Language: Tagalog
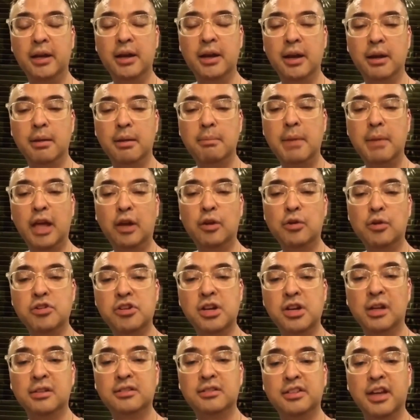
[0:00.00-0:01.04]
meron
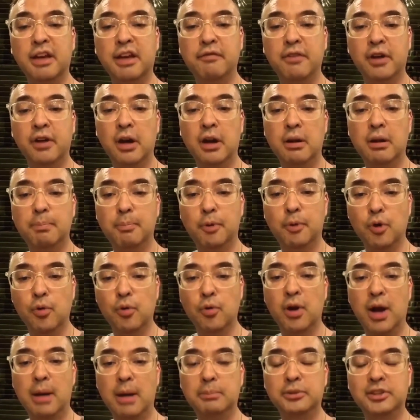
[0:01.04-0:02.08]
siyang several
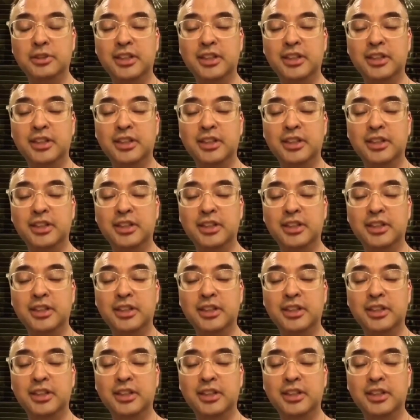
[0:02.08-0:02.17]
programs na